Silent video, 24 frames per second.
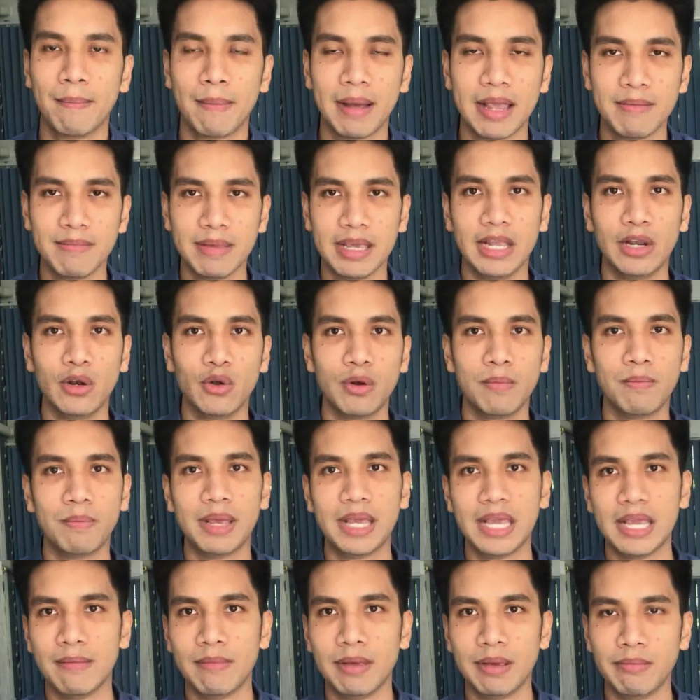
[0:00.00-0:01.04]
ไม่มีรุ่น
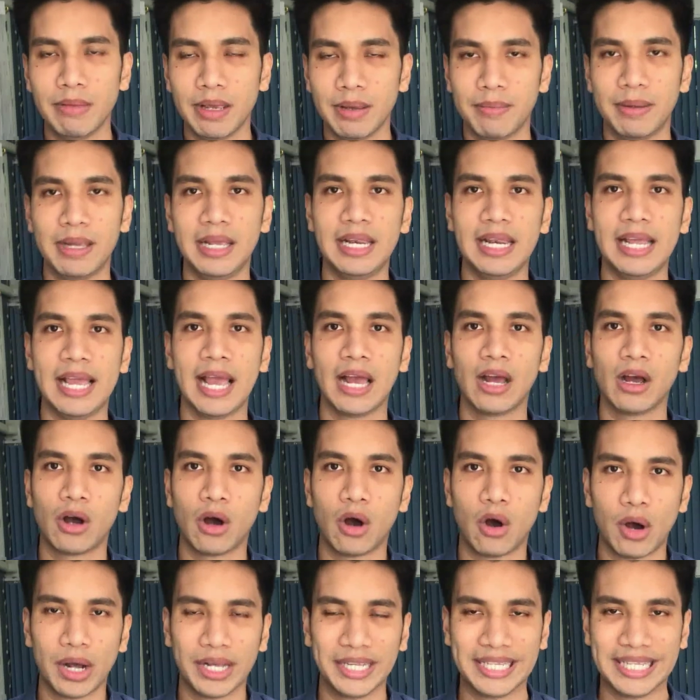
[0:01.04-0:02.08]
พี่ไม่มีพี่เลี้ยง
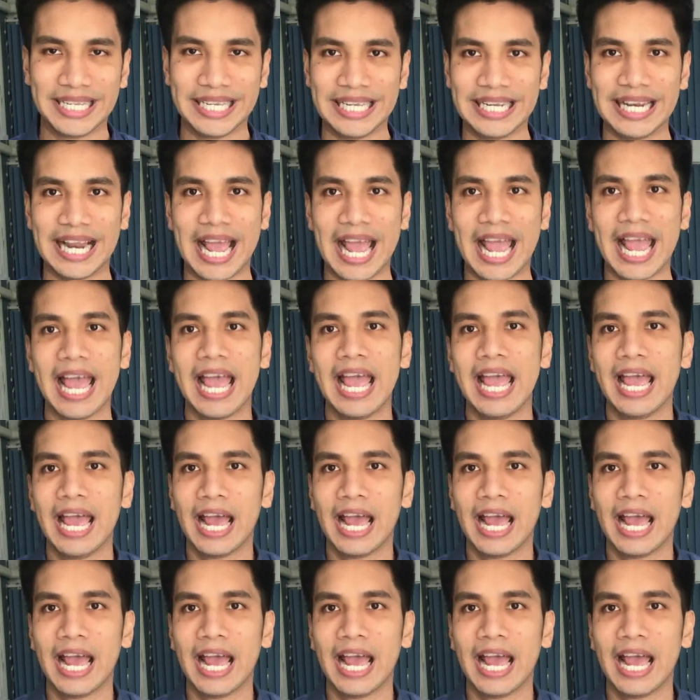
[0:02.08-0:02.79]
คอยชี้แนะ